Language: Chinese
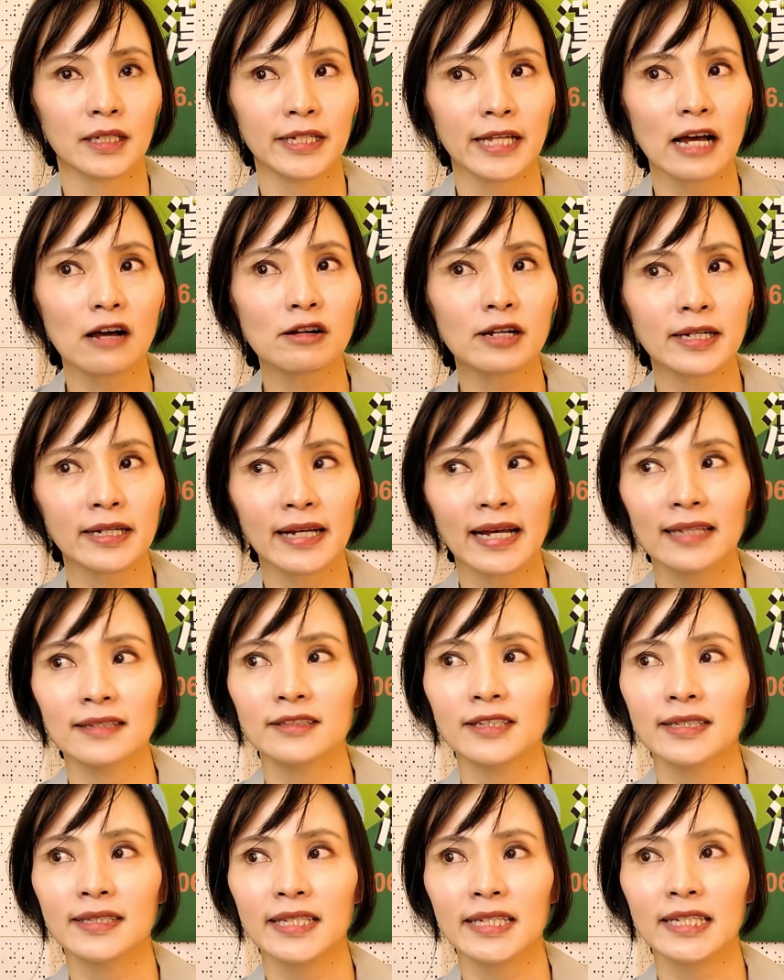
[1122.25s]
可能要个案
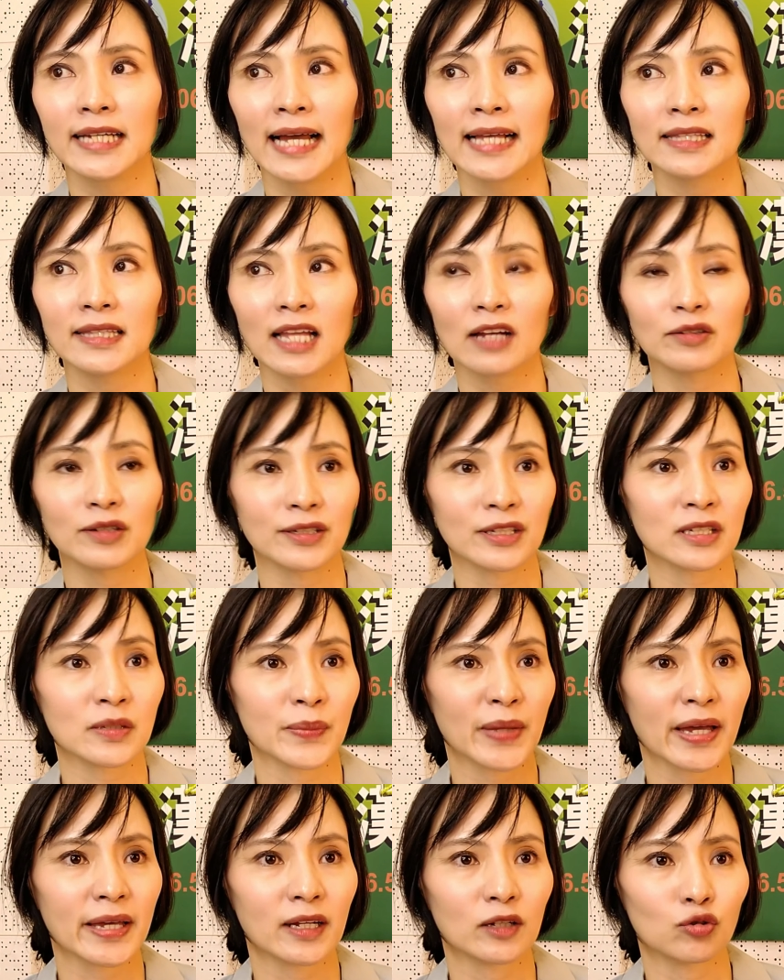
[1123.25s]
认定，看到底是什
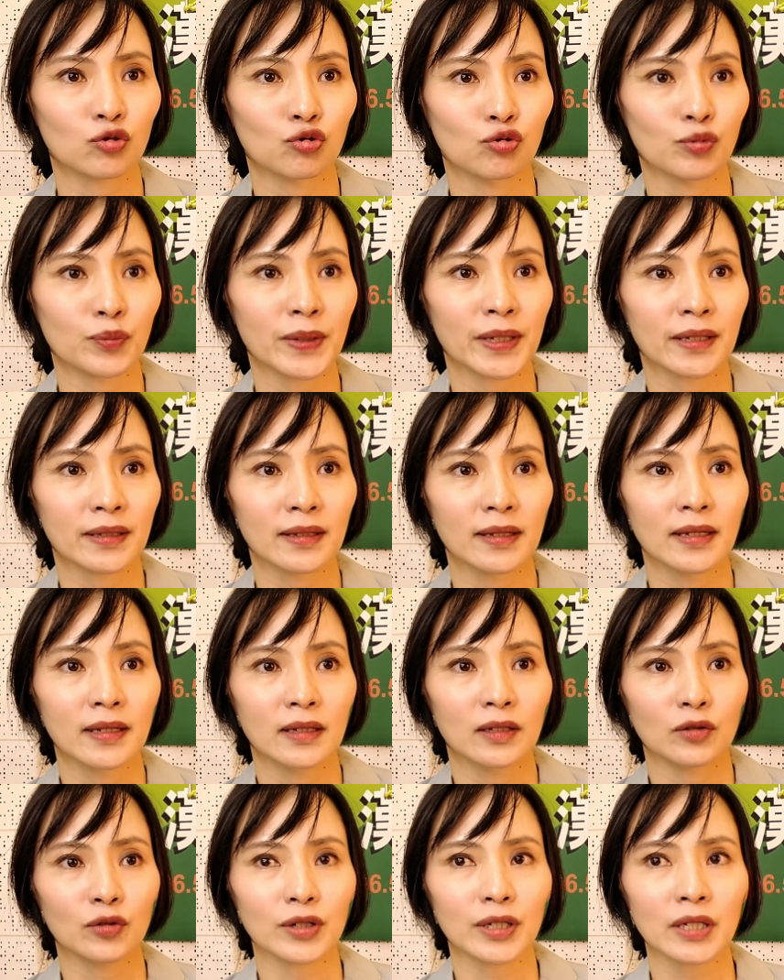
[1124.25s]
么样一个图片。
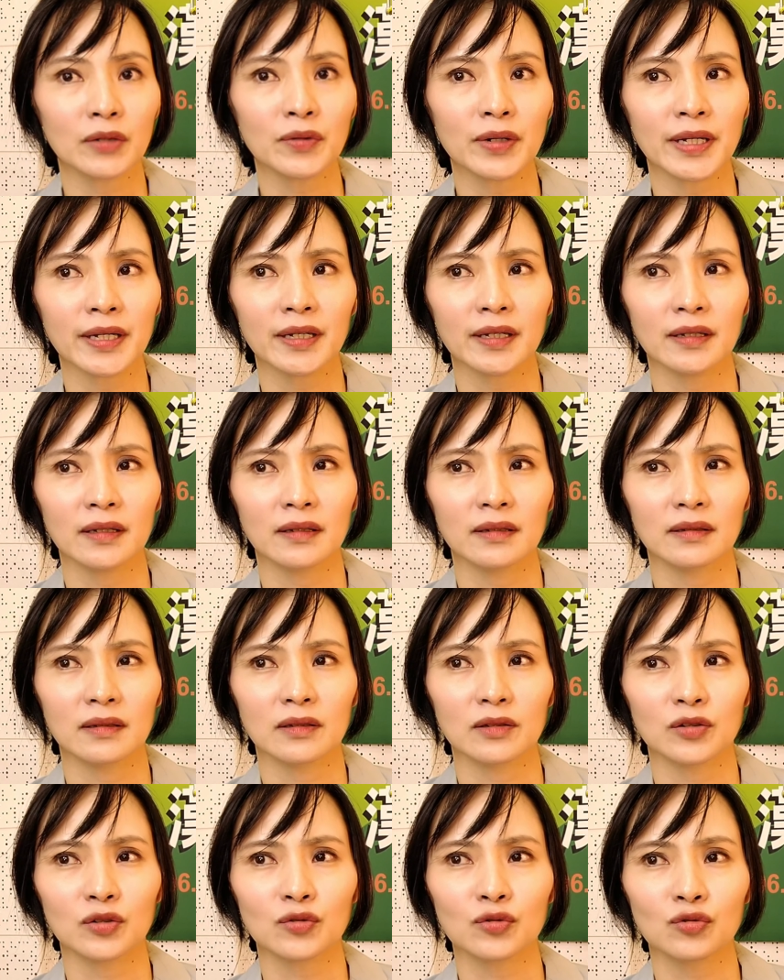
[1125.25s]
对，因为
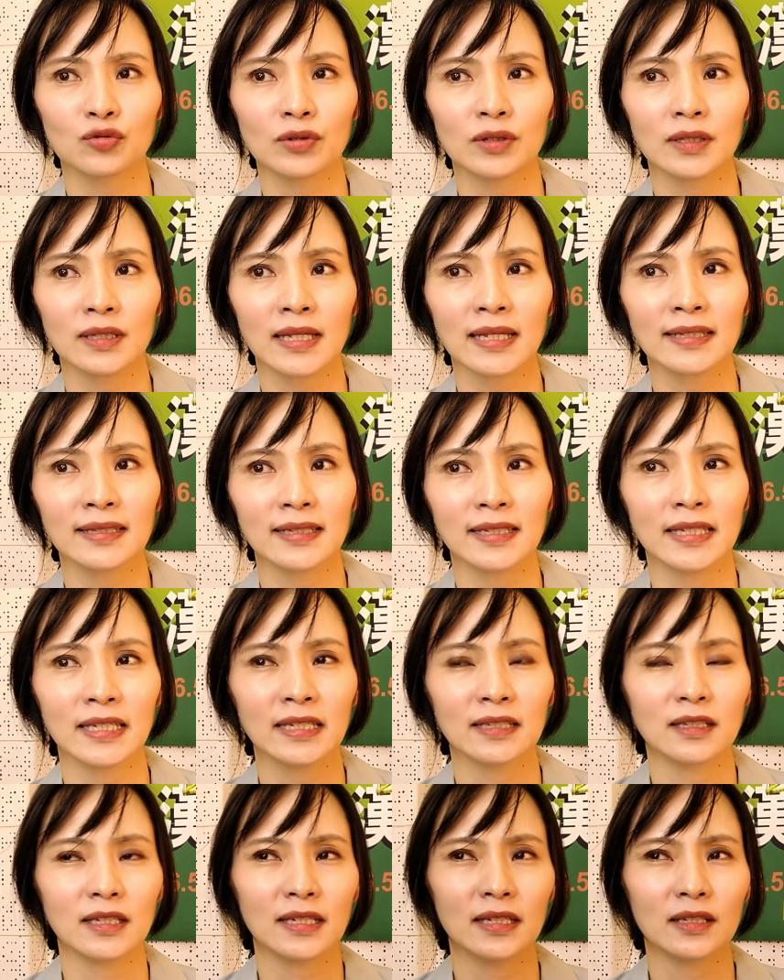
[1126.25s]
就是说，但
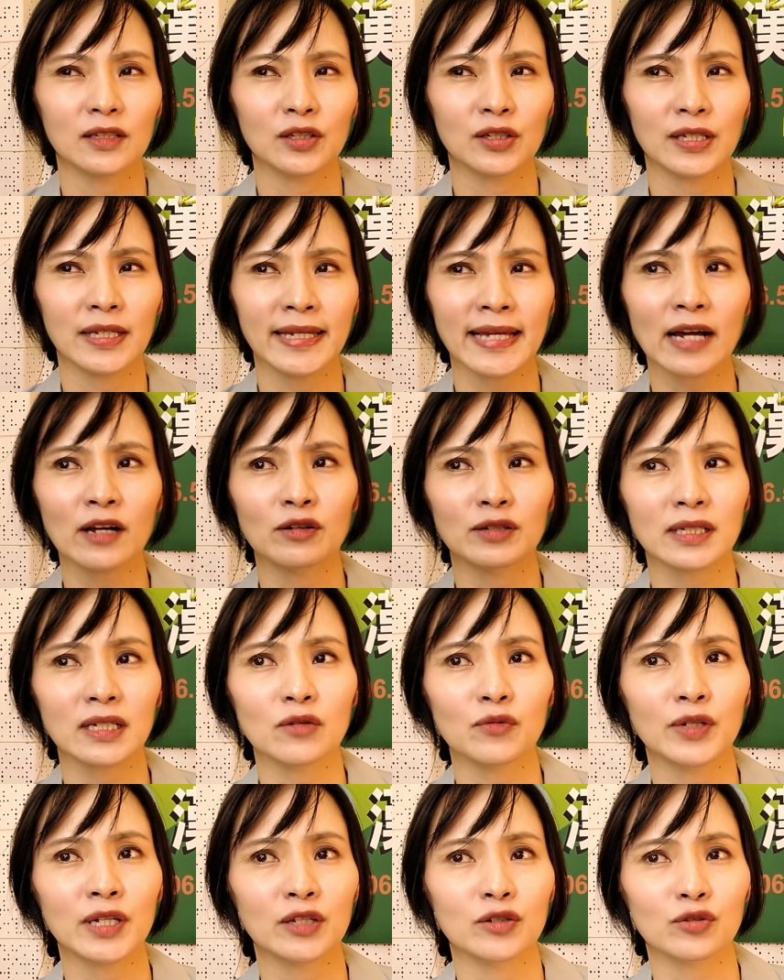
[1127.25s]
一。一样有这
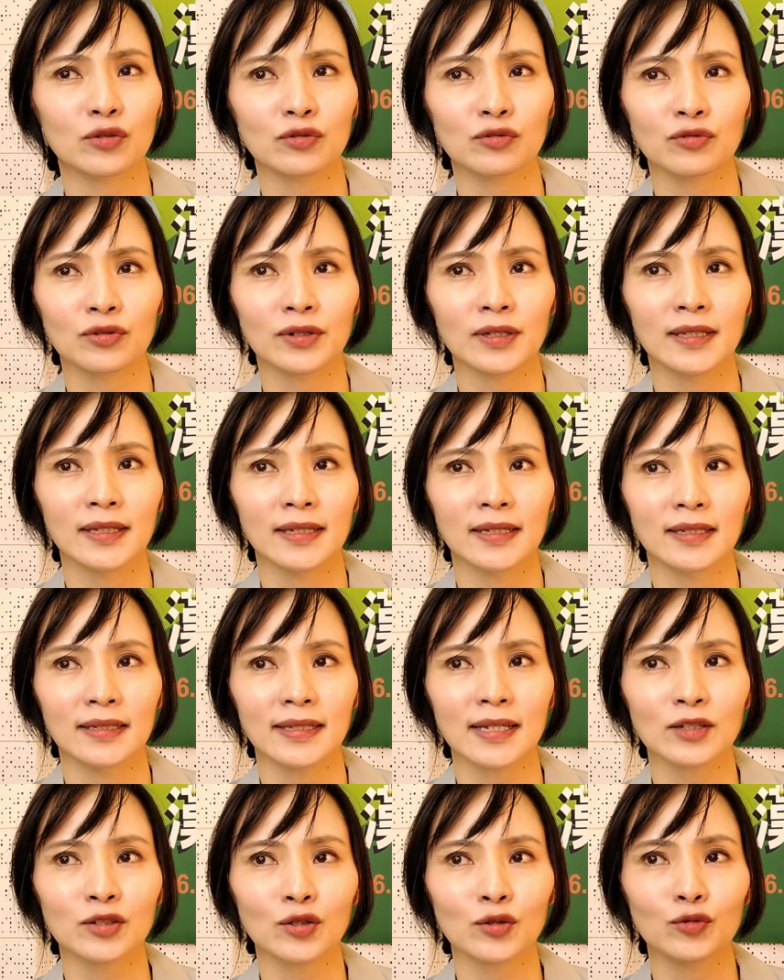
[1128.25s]
个问题，就是说
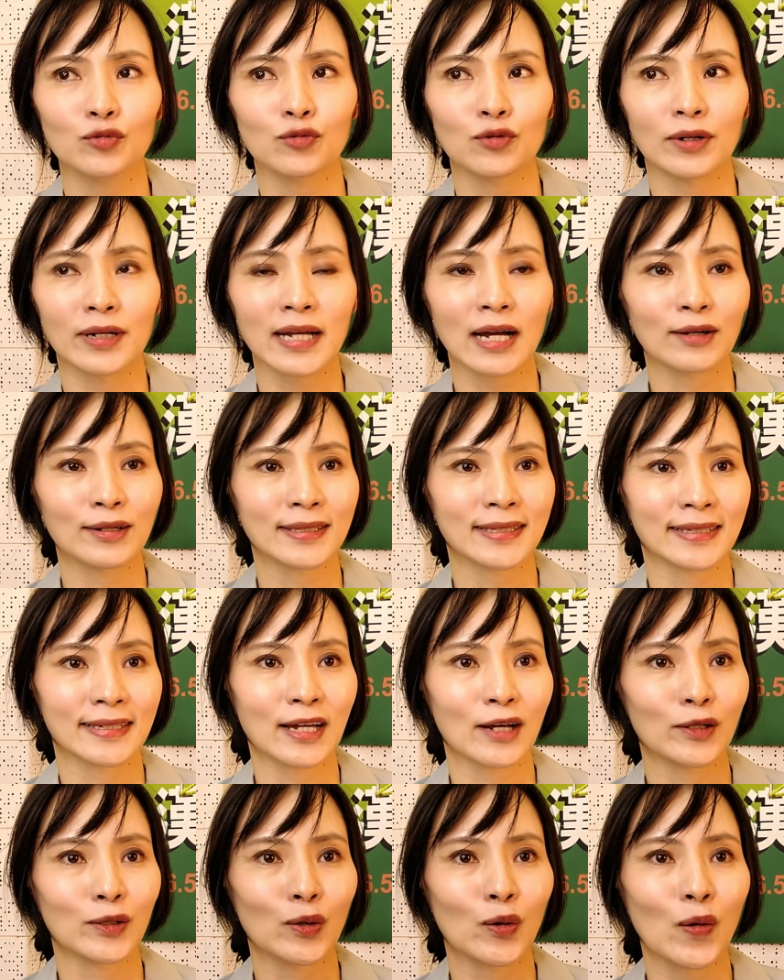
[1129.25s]
到时候如果告一起
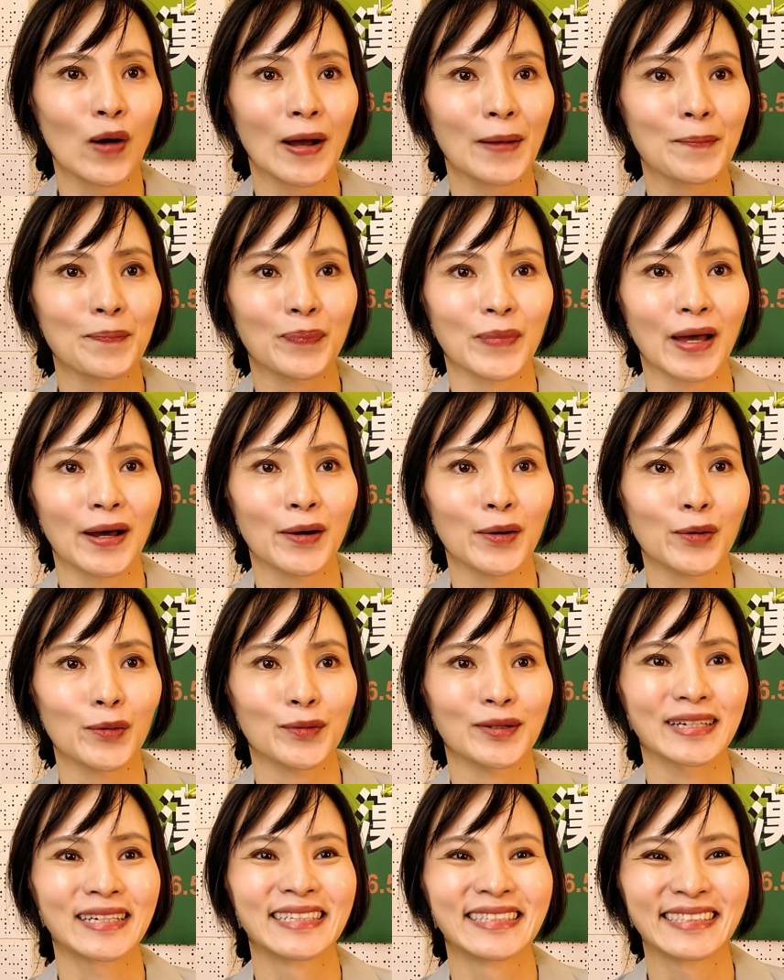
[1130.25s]
告的话，然
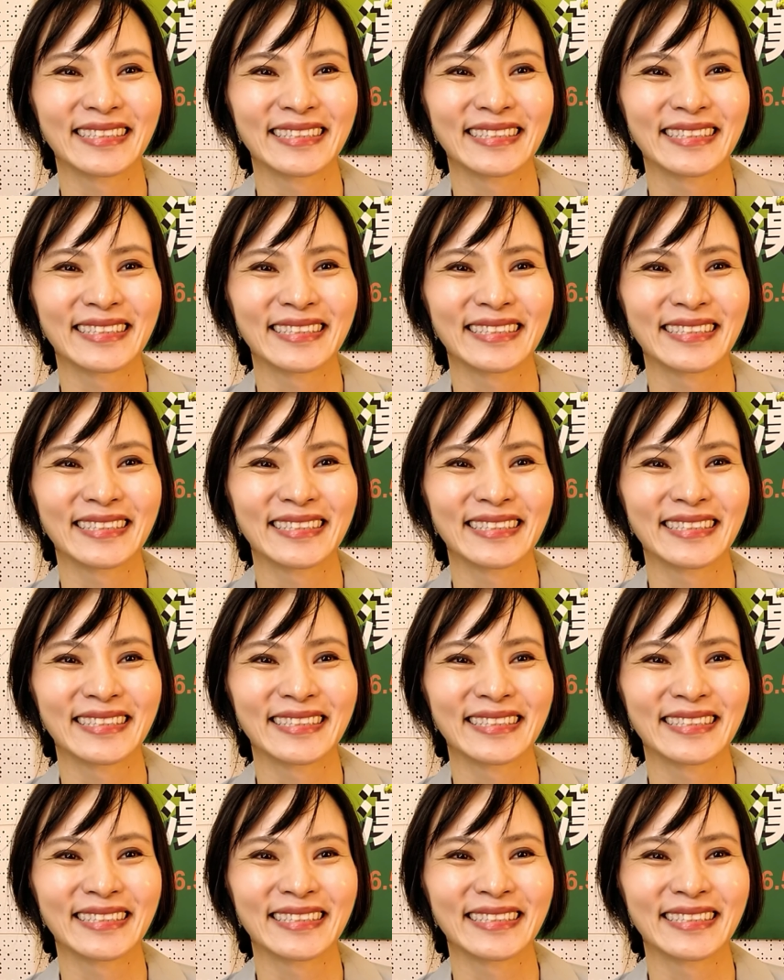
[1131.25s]
后